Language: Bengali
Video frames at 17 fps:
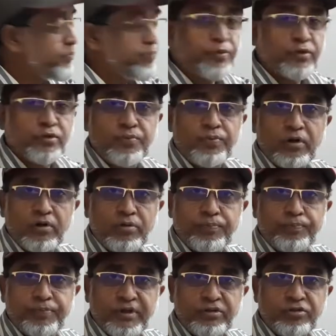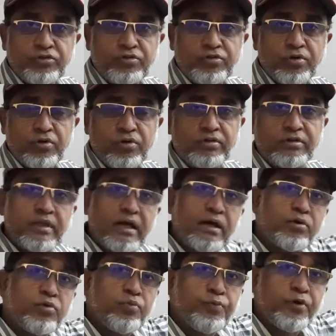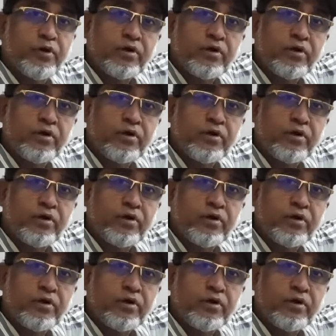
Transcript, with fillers: প্রতিফলক পৃষ্ঠ তার উপরে